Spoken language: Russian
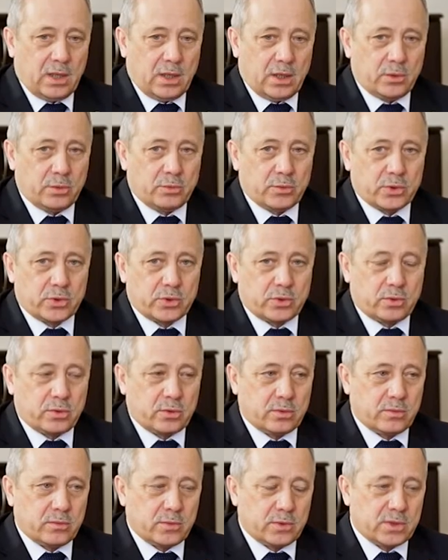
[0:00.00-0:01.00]
Я думаю, что
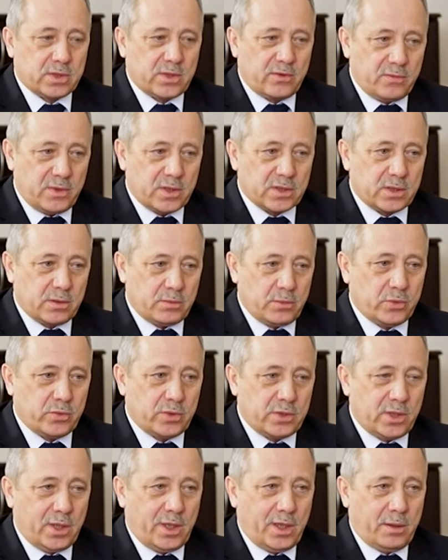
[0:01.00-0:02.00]
вот совместными
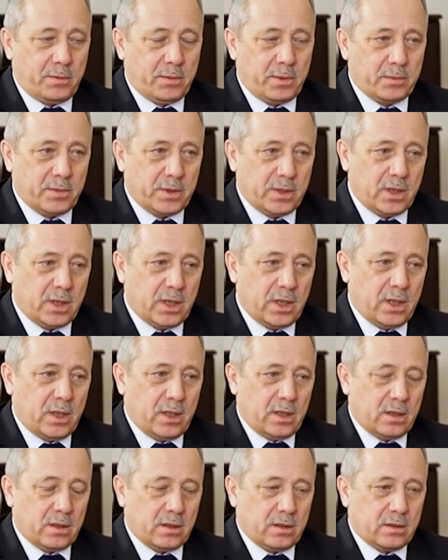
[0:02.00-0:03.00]
усилиями мы
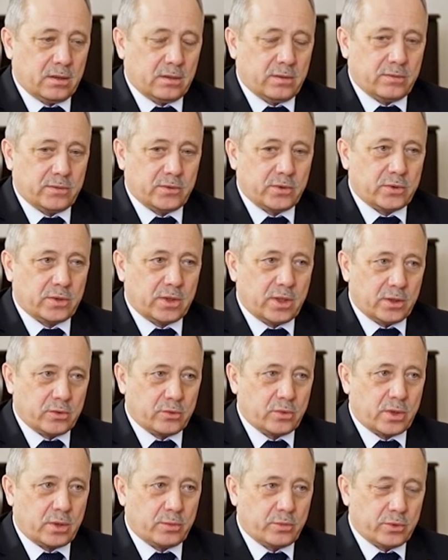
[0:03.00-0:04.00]
э, все-таки
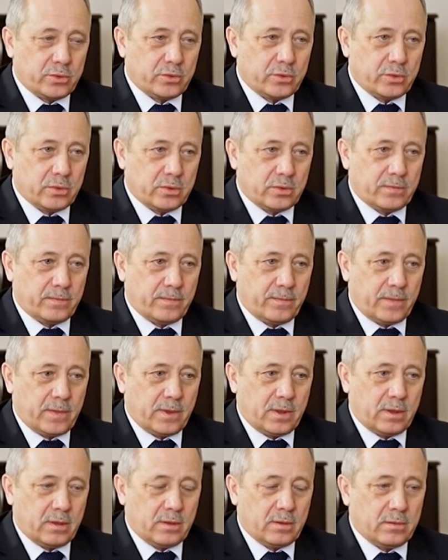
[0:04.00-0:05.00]
эту работу
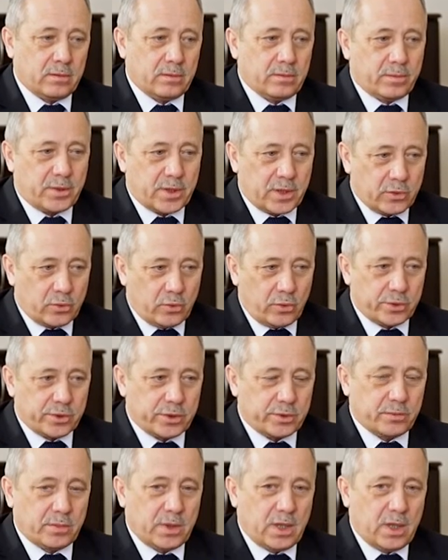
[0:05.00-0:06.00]
продолжим,